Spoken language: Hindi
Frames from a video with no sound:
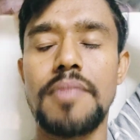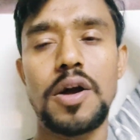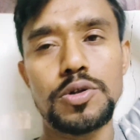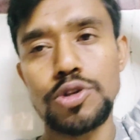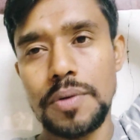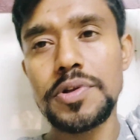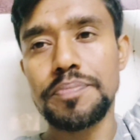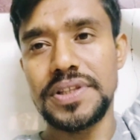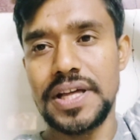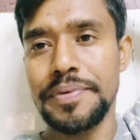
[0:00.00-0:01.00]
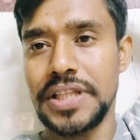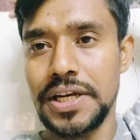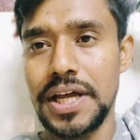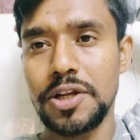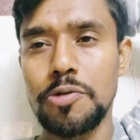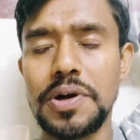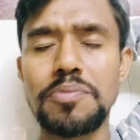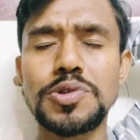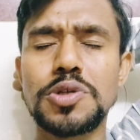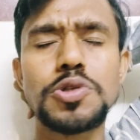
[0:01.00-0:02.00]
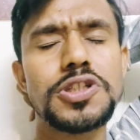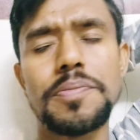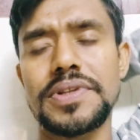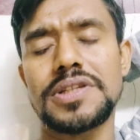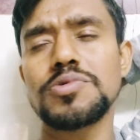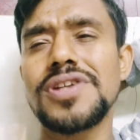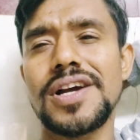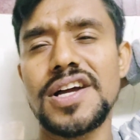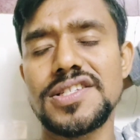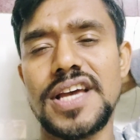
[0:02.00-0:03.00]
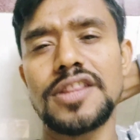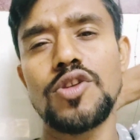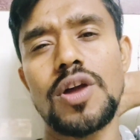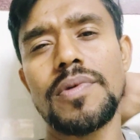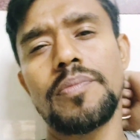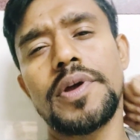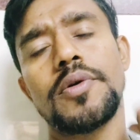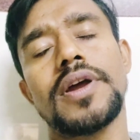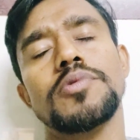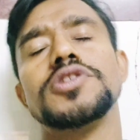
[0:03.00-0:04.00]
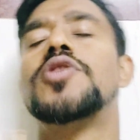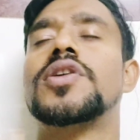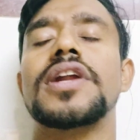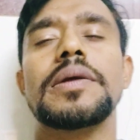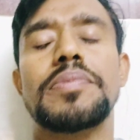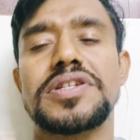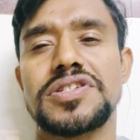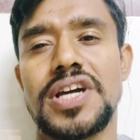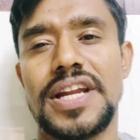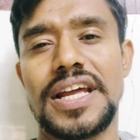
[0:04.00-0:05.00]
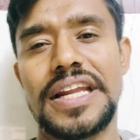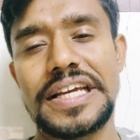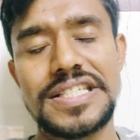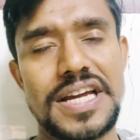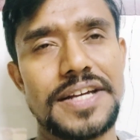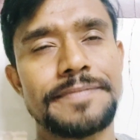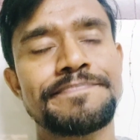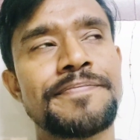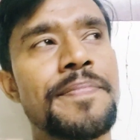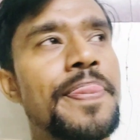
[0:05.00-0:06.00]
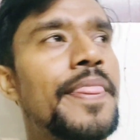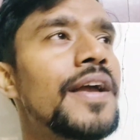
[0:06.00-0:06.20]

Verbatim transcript: माँ को थोड़ा बहुत पता भी था नानी को बट मुझे कुछ नहीं पता था मुझे लगा कि शायद नॉर्मल पेन हो रहा है मुझे डॉक्टर के पास जाना है लेके जाना है